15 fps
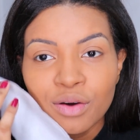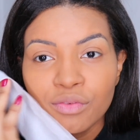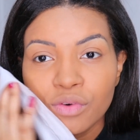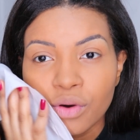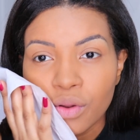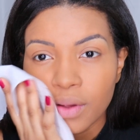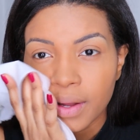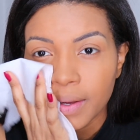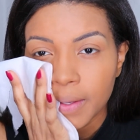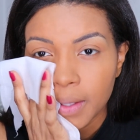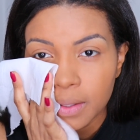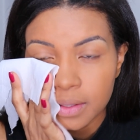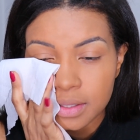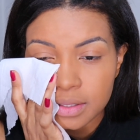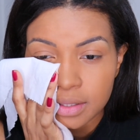Vou colocar
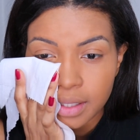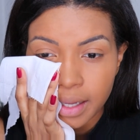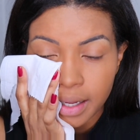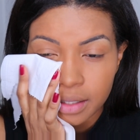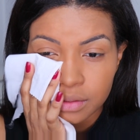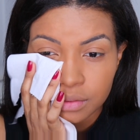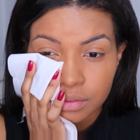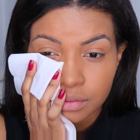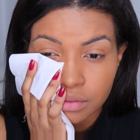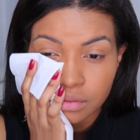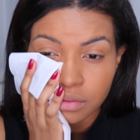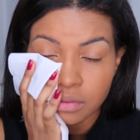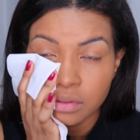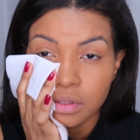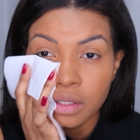aqui desse lado,
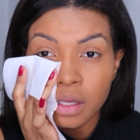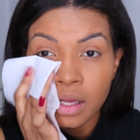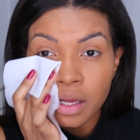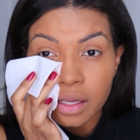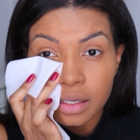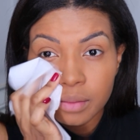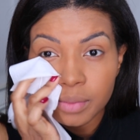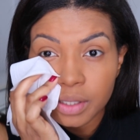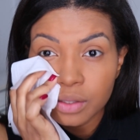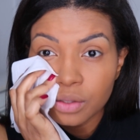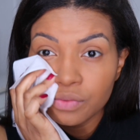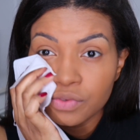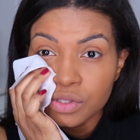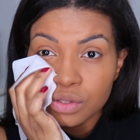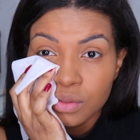Lembrando que
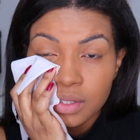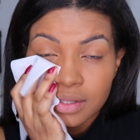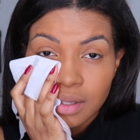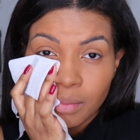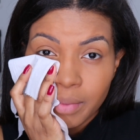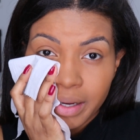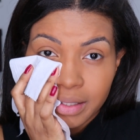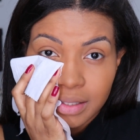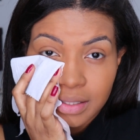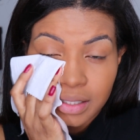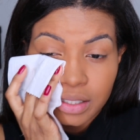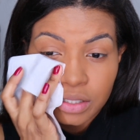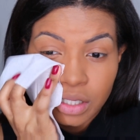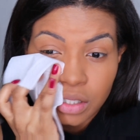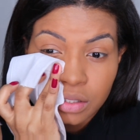eu fiz duas camadas,
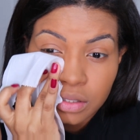tá, gente?